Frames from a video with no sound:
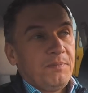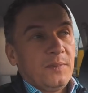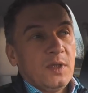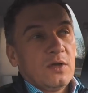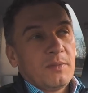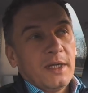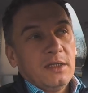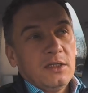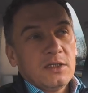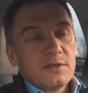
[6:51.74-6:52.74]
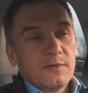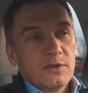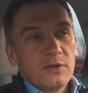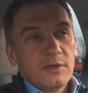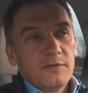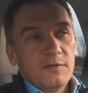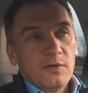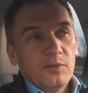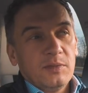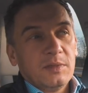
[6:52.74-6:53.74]
normalnie nie
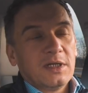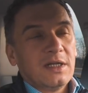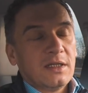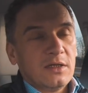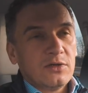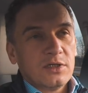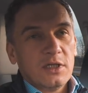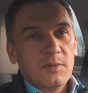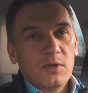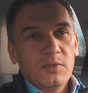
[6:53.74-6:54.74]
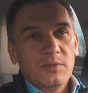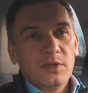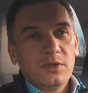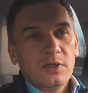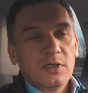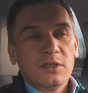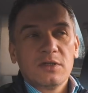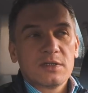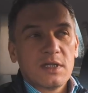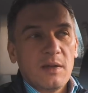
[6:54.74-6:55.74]
sfotografowałbym, dlatego że nie miałbym do nich
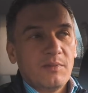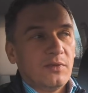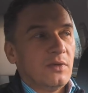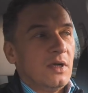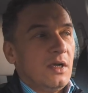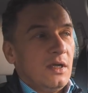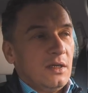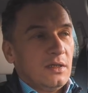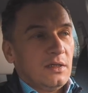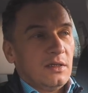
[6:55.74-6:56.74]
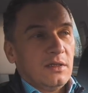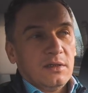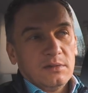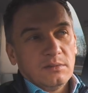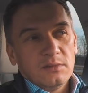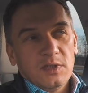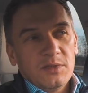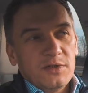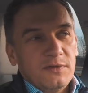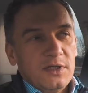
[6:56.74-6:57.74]
dostępu. E, to
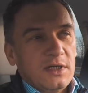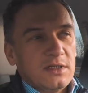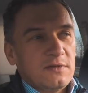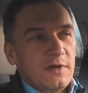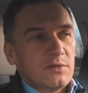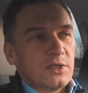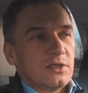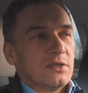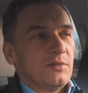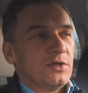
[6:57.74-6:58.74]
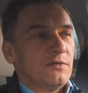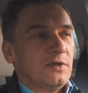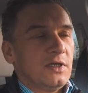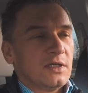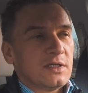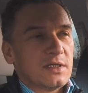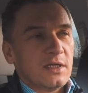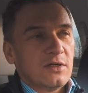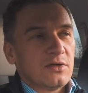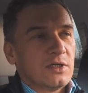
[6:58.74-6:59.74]
może wynikać z wielu rzeczy. To może wynikać z
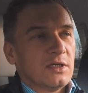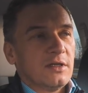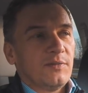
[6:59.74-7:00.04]
tego, że